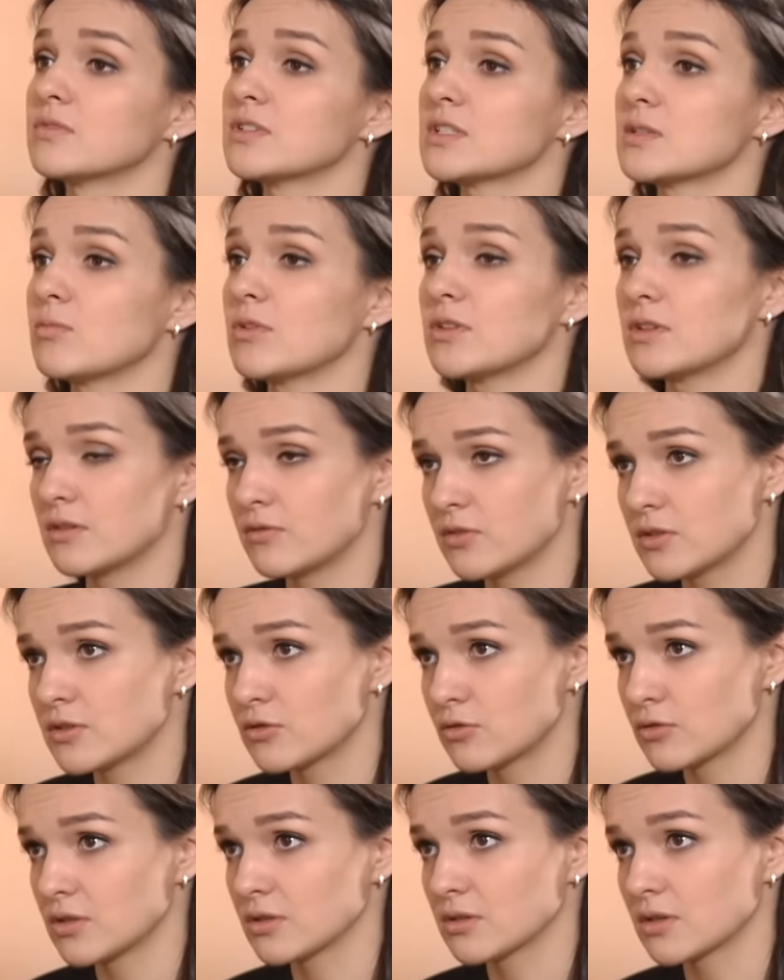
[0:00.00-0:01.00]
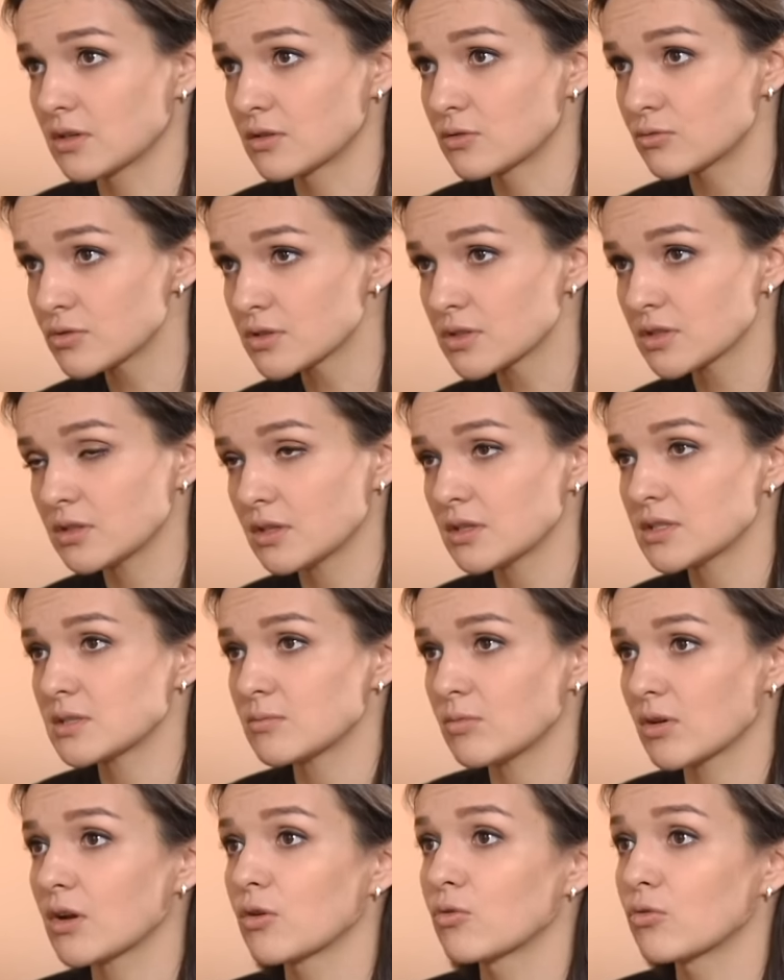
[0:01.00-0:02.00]
вы себя идентифицируете как русский, я
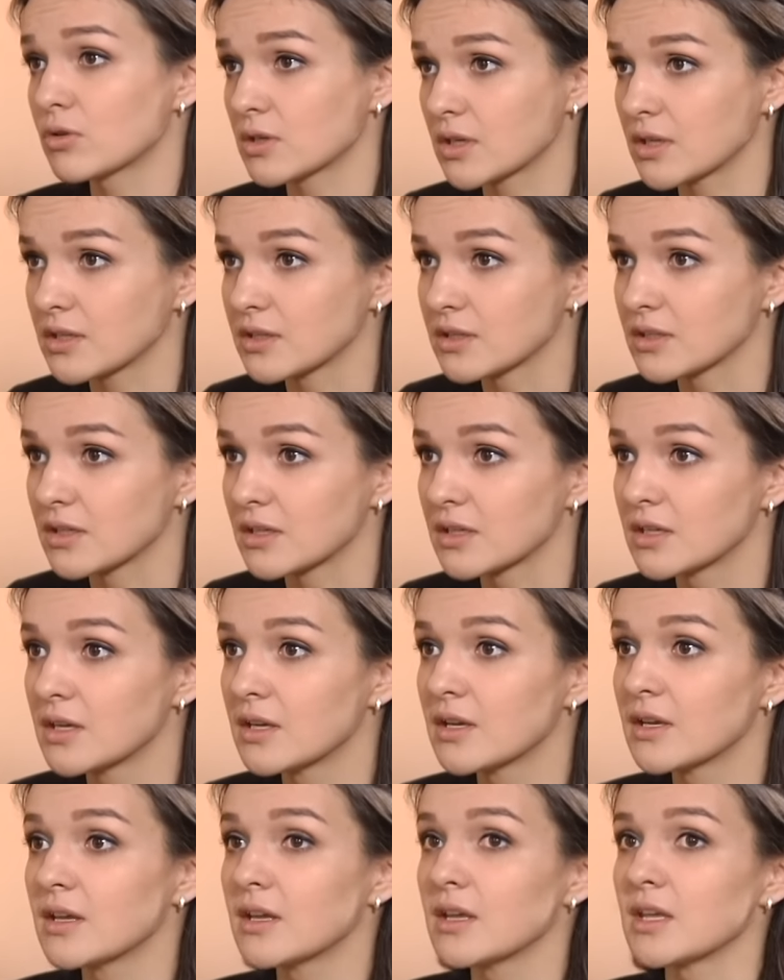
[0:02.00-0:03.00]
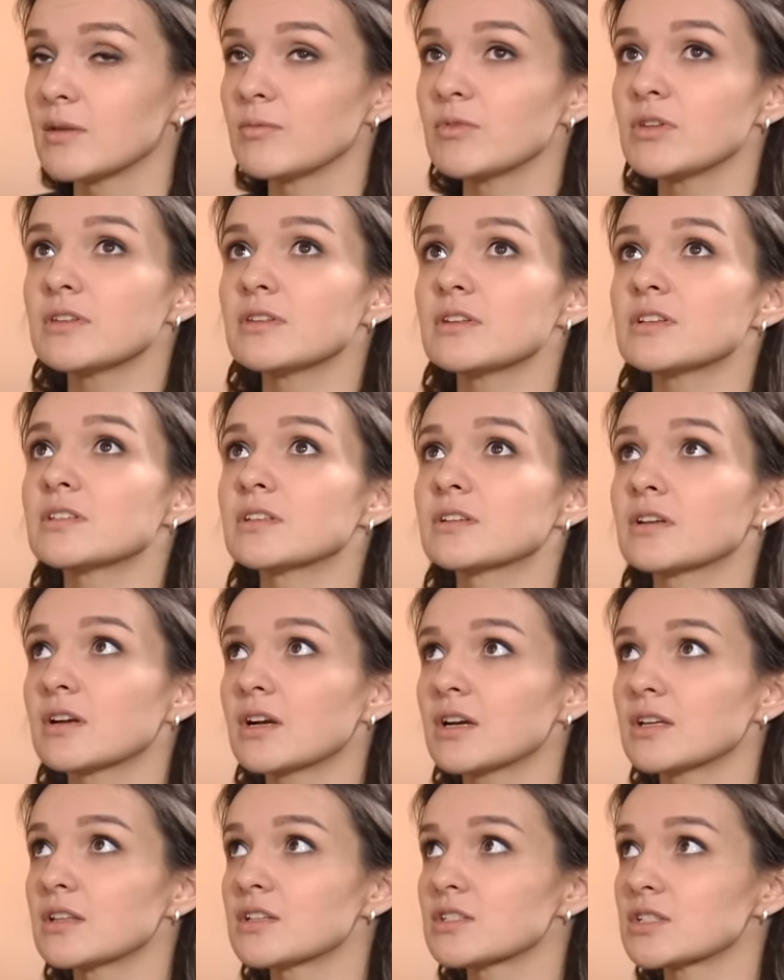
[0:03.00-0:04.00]
себя как украинка. И мне интересно,
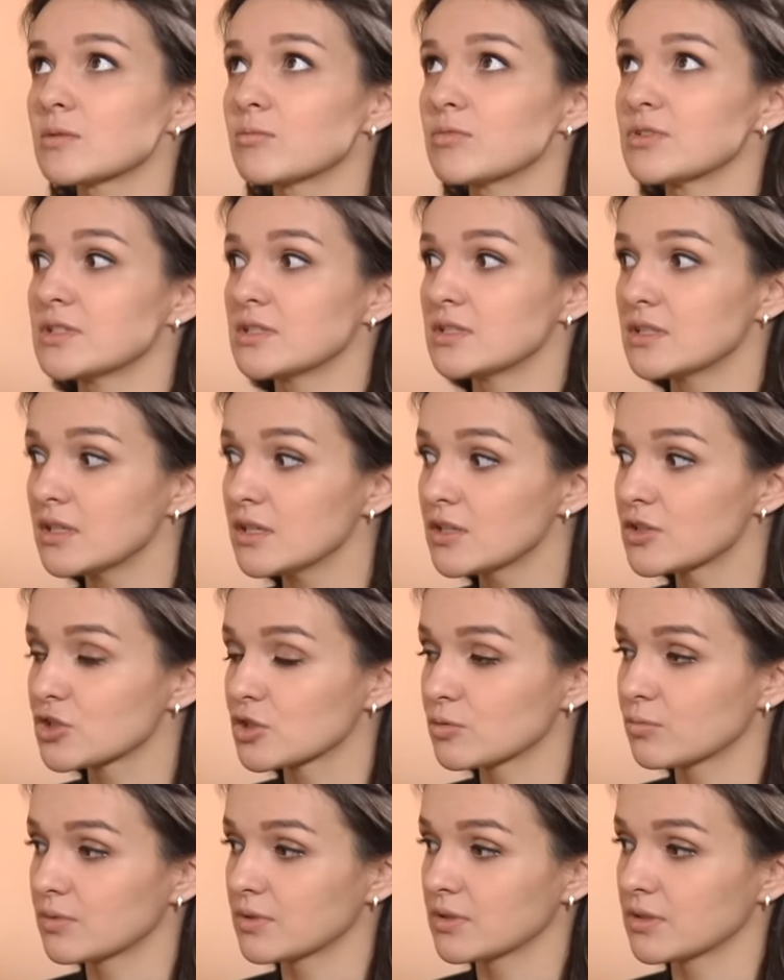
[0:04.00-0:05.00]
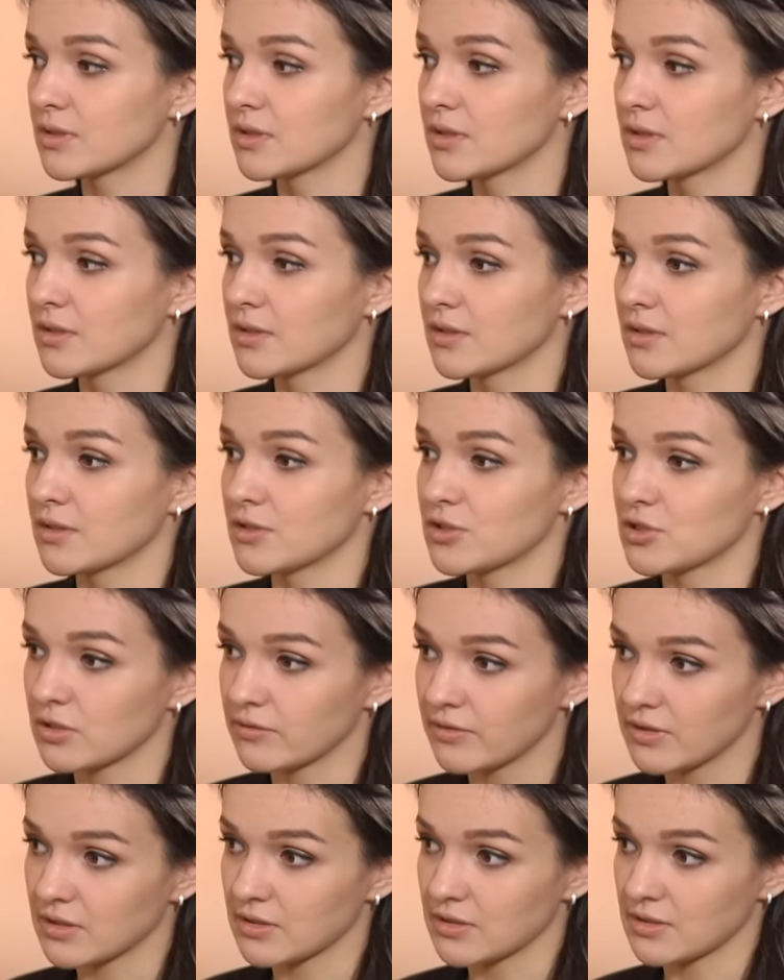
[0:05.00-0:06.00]
какая должна быть идея, чтобы
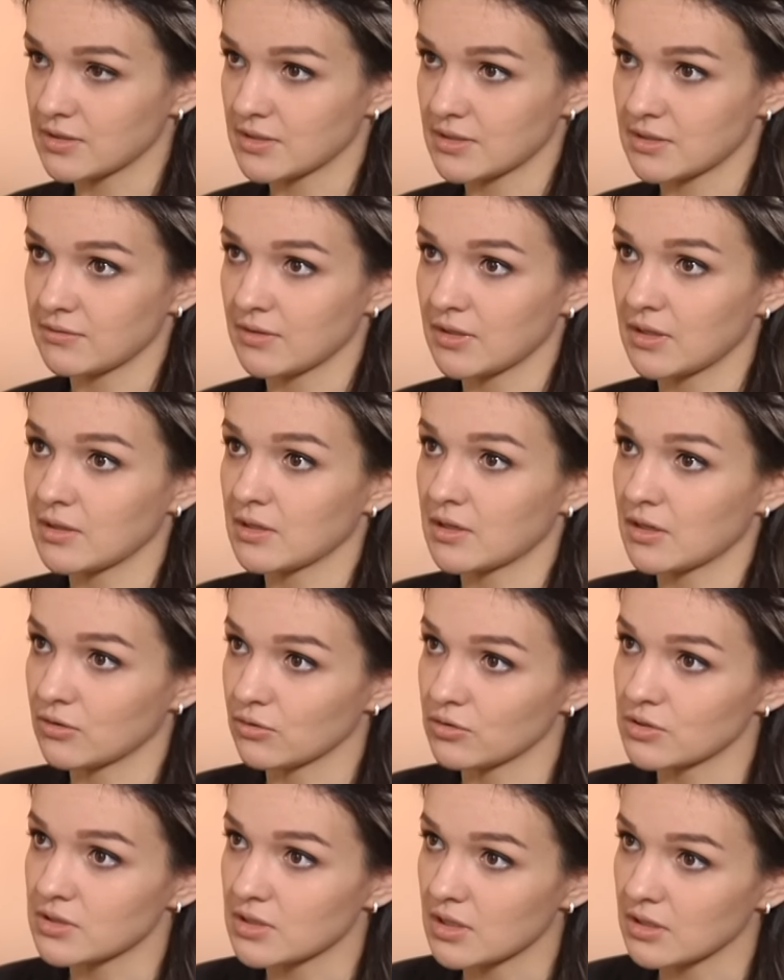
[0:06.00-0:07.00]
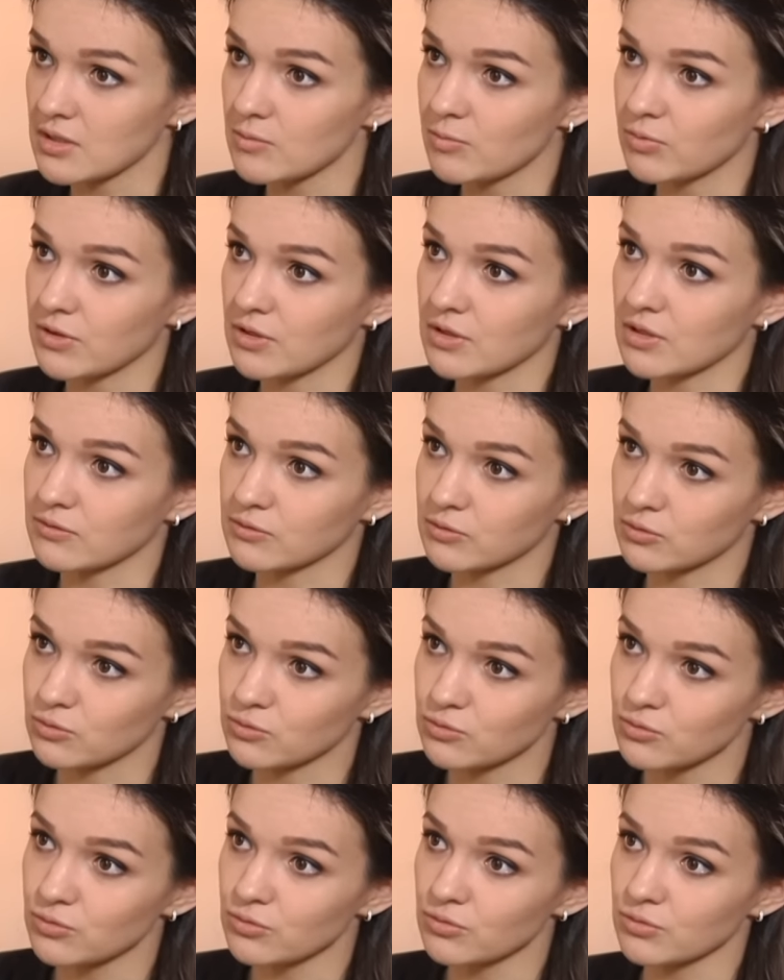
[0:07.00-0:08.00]
человек из своей родной страны приехал в
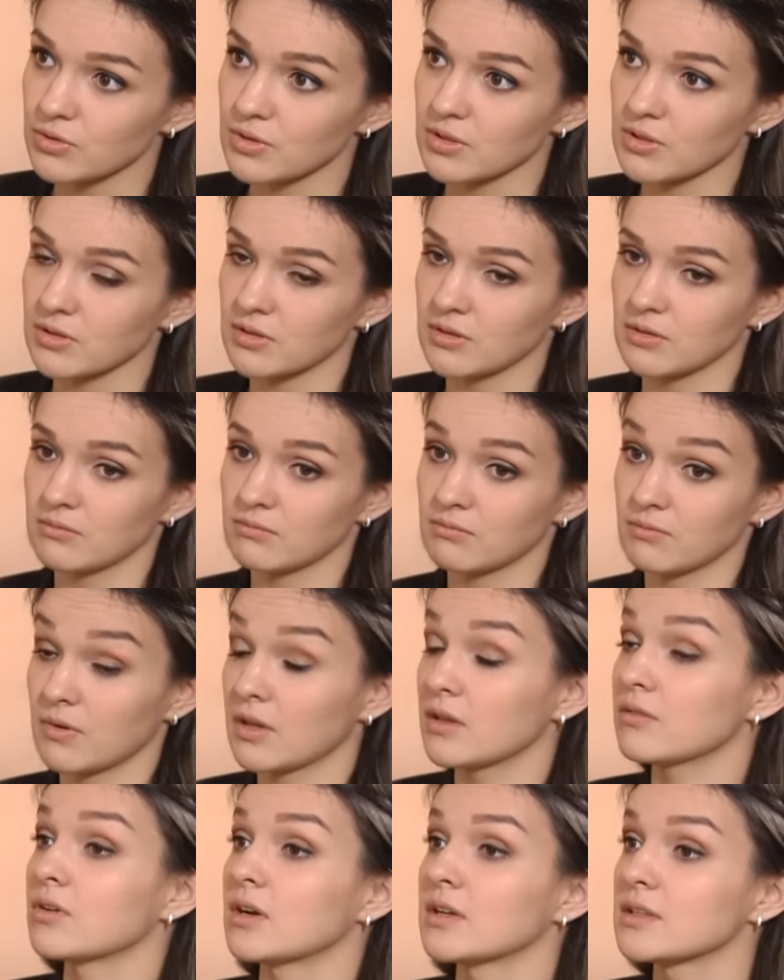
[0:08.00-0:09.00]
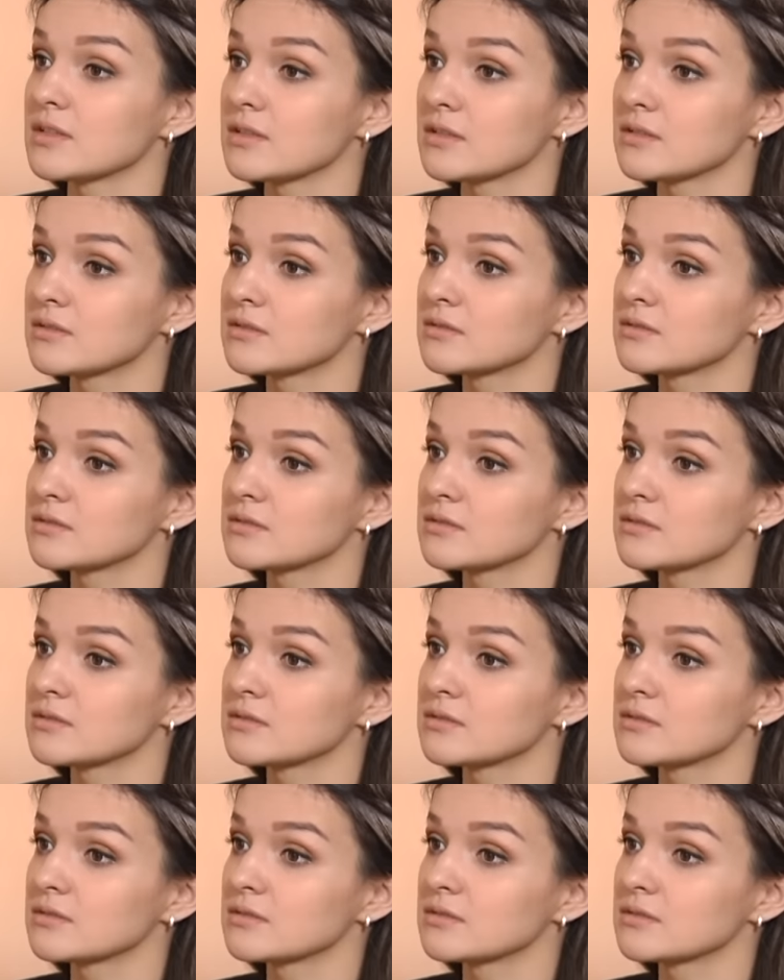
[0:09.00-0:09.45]
другую и воевать.